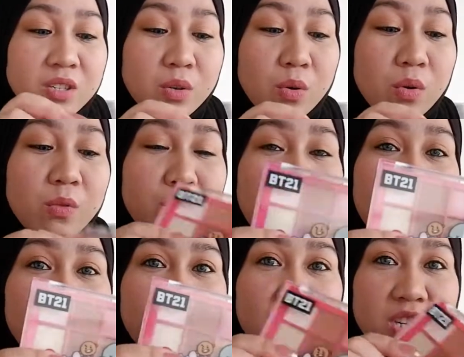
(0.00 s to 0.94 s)
So,
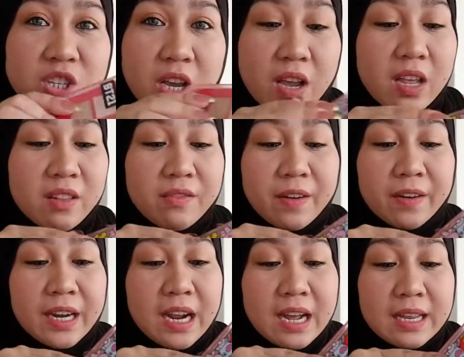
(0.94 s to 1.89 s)
kumpleto na siya and
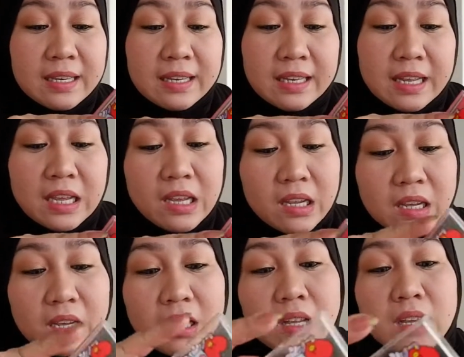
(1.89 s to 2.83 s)
very handy.
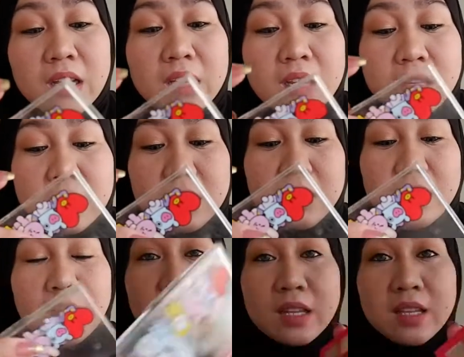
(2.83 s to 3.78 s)

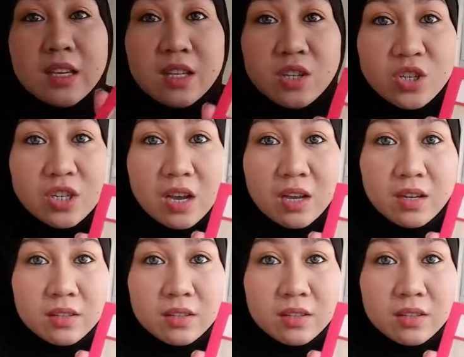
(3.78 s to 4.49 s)
Ganyan siya.